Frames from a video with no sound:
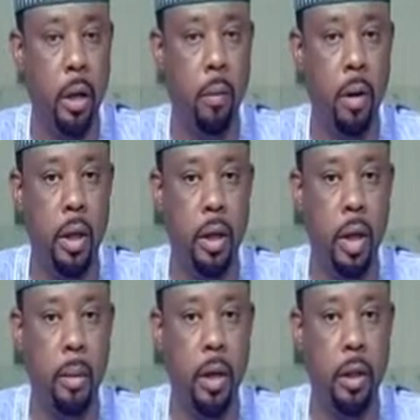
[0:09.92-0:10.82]
وذلك
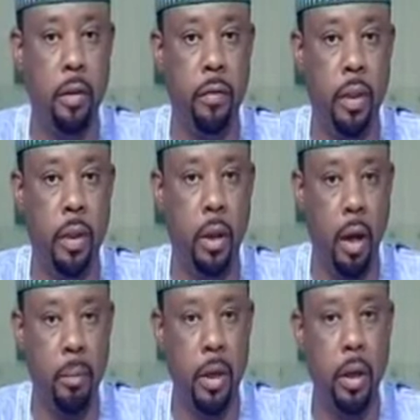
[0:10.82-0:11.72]
بهدف
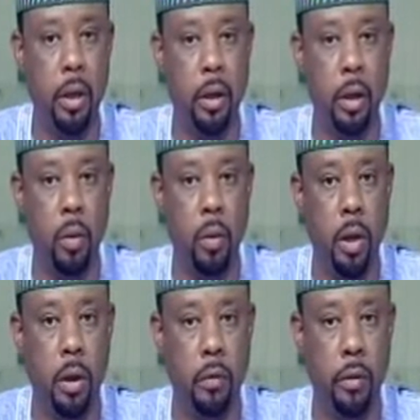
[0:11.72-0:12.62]
تعميق
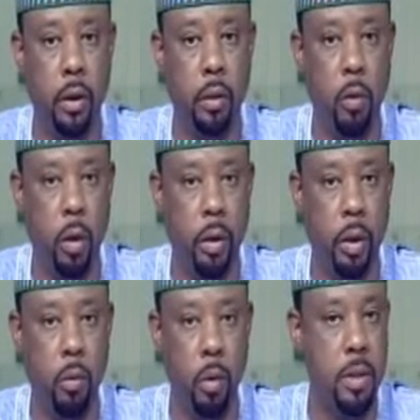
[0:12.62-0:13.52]
الحوار في
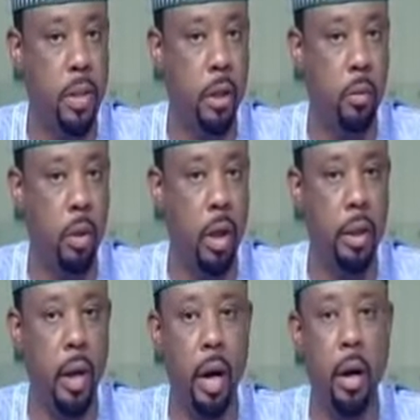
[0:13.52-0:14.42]
المواضيع والمسائل
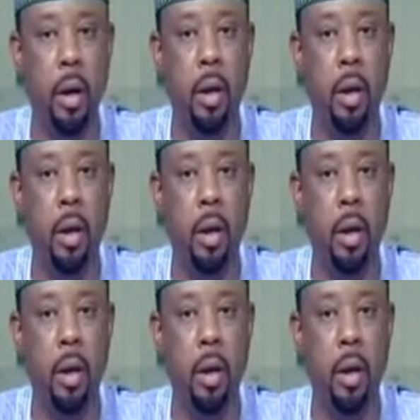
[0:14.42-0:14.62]
المتعلقة